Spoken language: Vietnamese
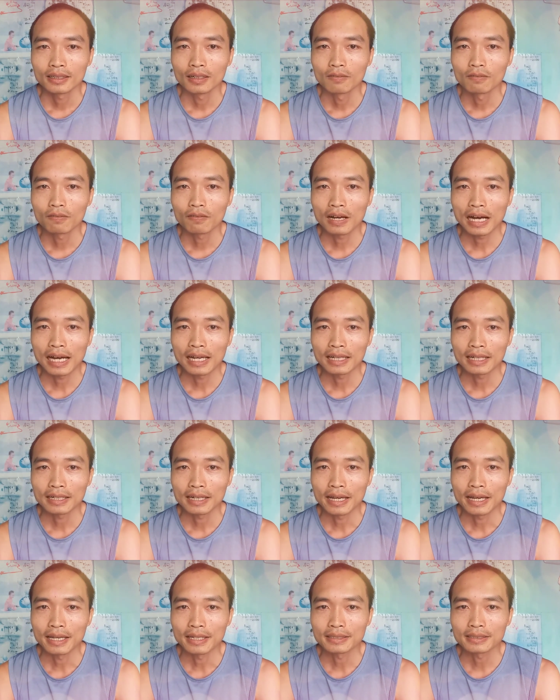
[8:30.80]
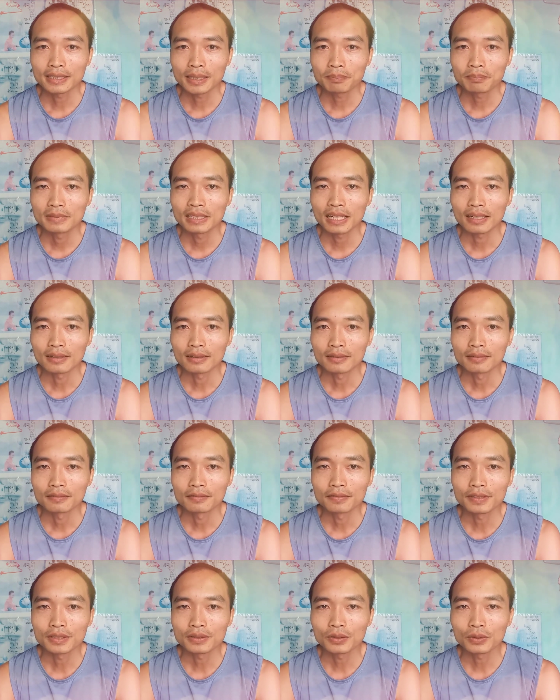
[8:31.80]
không phải là để chấp nhận.
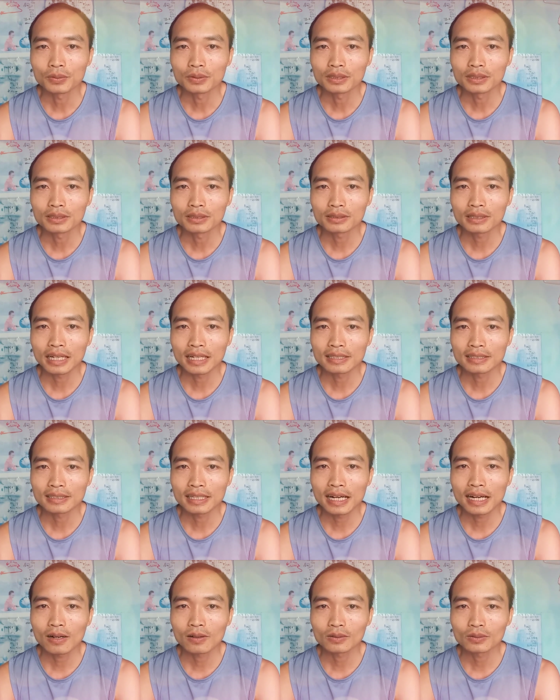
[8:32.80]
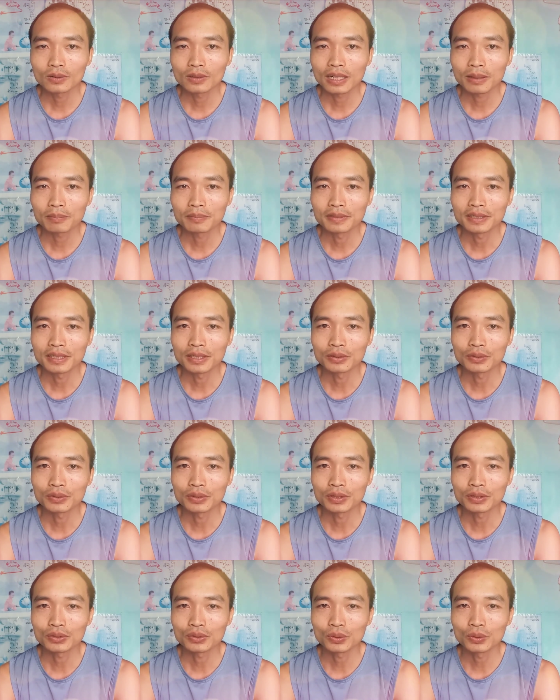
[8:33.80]
Ví dụ như tại sao tôi gặp nhiều
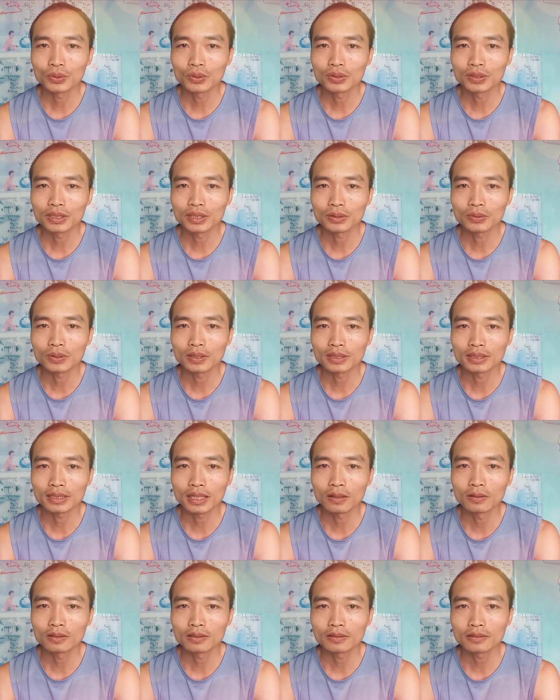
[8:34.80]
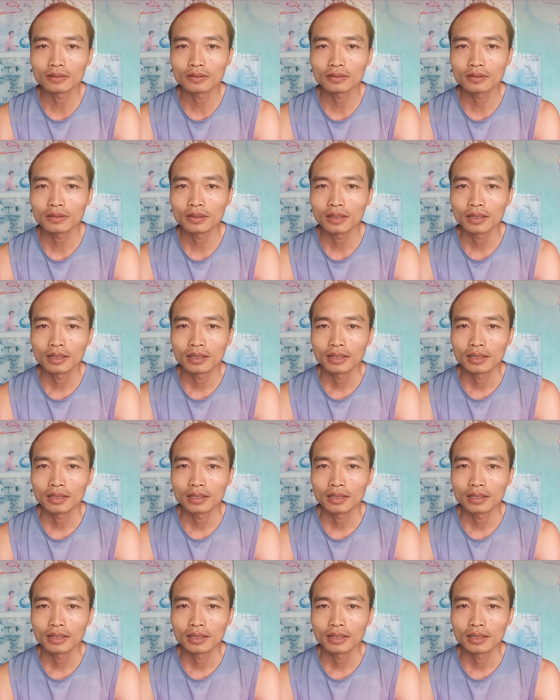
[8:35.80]
chuyện xui, nhiều chuyện xấu như